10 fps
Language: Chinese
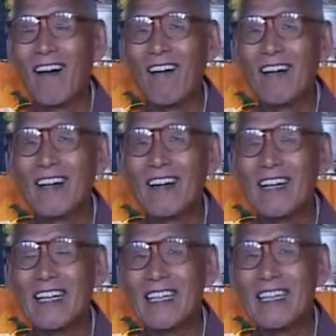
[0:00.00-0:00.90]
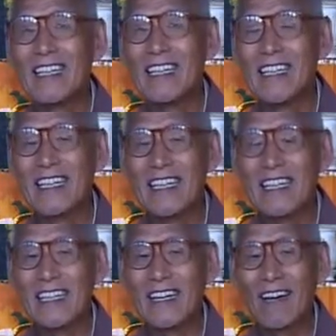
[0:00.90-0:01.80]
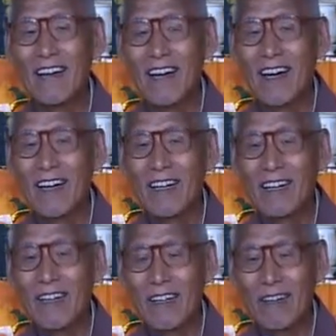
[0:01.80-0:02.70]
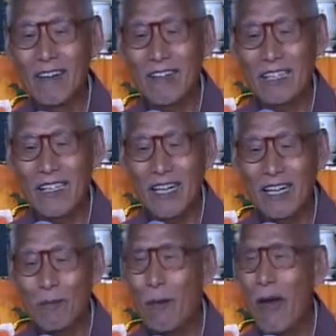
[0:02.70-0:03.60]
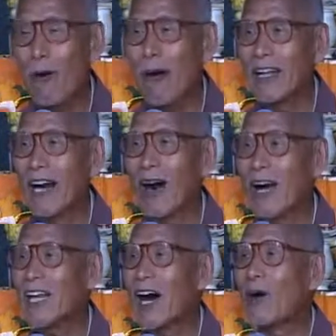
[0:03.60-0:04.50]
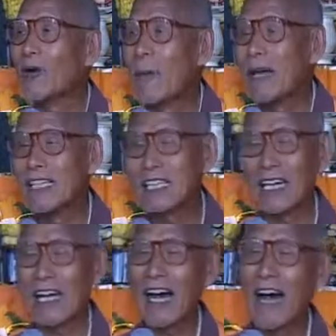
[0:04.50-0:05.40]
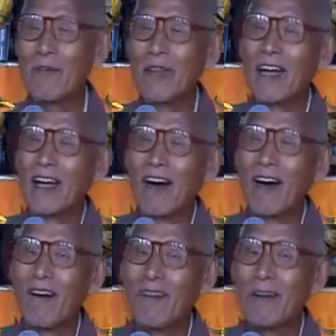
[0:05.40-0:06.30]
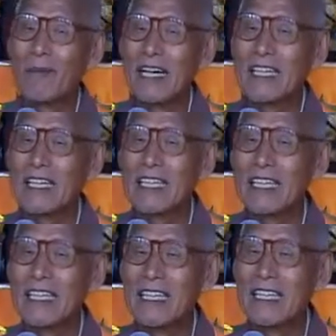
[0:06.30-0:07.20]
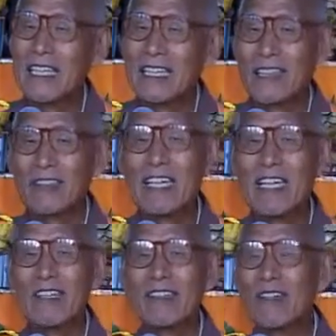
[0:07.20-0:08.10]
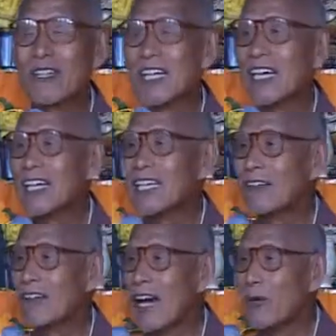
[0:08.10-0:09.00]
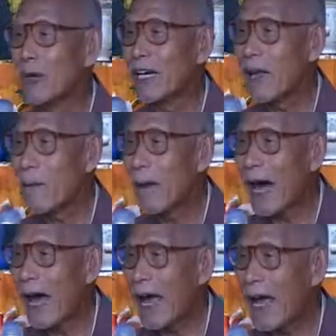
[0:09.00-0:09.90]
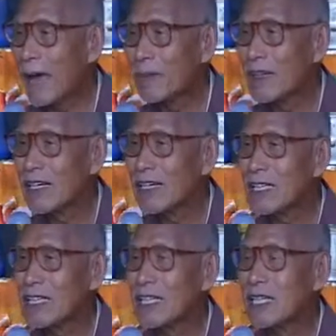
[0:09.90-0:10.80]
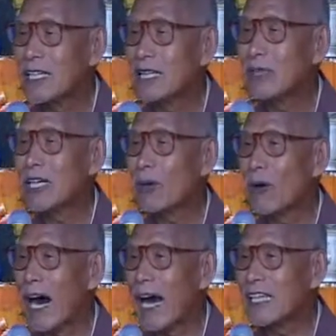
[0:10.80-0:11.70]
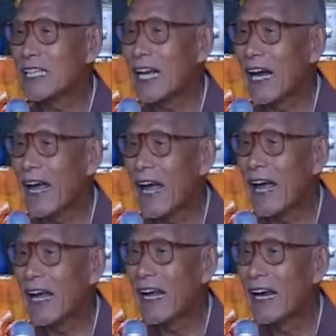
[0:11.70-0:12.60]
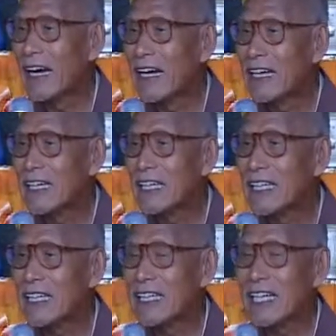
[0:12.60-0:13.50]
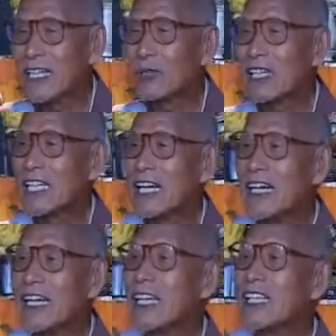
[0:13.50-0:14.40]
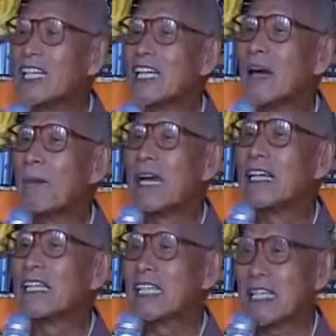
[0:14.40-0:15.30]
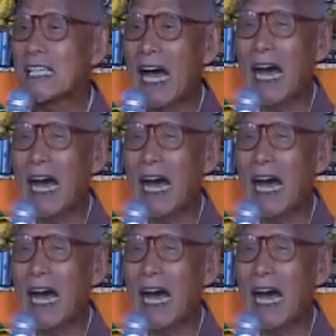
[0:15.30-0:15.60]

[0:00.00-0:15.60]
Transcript: 好多这个这个，嗯。这个卖画的给他好多名词，给他好多名词，所以就他借这个机会来用一卖，是不是罗汉鞋嘞？是这个做生意的起的名词